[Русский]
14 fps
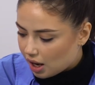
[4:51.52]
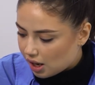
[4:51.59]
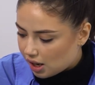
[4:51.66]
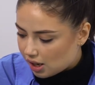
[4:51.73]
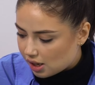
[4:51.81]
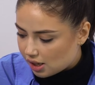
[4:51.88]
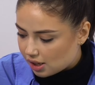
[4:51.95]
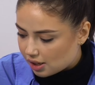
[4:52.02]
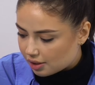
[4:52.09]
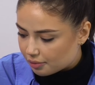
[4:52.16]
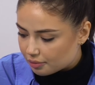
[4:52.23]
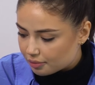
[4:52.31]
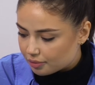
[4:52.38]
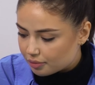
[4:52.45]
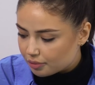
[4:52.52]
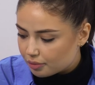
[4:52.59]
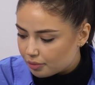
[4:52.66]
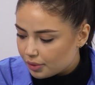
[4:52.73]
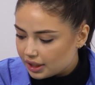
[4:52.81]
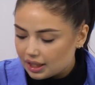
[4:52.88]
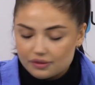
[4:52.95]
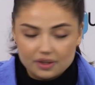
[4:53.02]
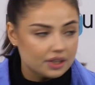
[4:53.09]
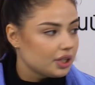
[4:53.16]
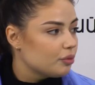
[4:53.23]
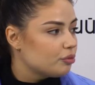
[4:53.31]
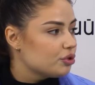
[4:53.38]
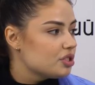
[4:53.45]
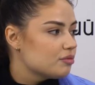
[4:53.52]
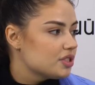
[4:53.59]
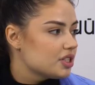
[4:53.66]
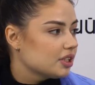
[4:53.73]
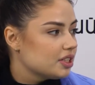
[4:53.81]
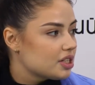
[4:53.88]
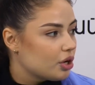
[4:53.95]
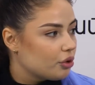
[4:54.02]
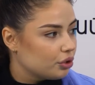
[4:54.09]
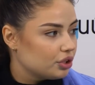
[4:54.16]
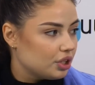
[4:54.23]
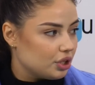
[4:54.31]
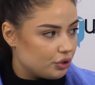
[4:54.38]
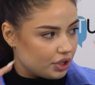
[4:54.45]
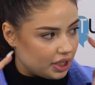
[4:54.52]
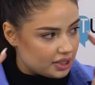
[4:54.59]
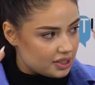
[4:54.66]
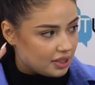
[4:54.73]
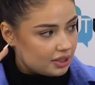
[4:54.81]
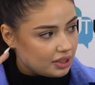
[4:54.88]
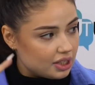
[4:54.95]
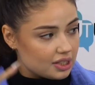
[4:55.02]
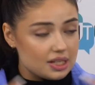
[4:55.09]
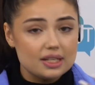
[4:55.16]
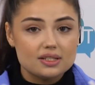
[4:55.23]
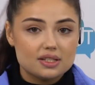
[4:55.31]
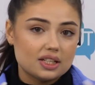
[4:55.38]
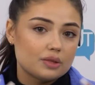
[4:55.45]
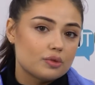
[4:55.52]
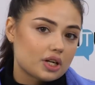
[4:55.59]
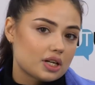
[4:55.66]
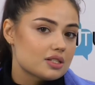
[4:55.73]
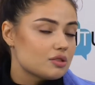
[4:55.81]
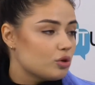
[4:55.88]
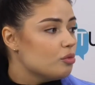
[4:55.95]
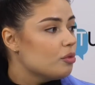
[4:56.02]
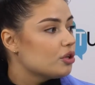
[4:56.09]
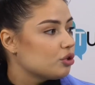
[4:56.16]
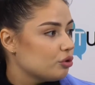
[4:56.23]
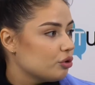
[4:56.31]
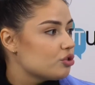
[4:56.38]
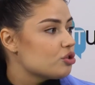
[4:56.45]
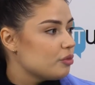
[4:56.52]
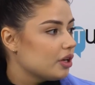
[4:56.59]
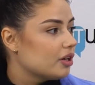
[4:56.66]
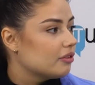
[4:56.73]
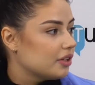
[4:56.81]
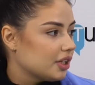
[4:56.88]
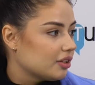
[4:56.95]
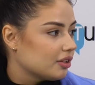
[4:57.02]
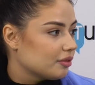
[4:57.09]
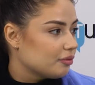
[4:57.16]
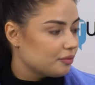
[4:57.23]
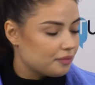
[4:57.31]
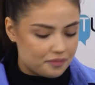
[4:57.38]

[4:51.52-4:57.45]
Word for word: А, мы, наверное, будем делать какой-то легкий акцент на глаза и сделаем красные губы, то, о чем я говорила.